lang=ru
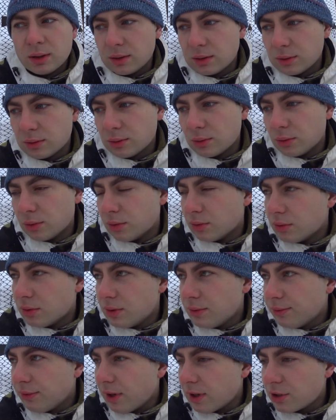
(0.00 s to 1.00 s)
ну,
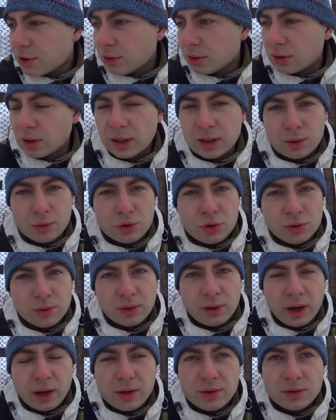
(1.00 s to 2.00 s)
не факт, что это
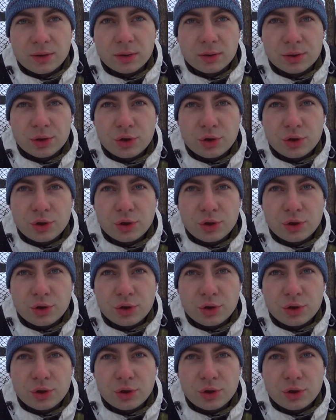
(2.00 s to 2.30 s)
хорошего качества.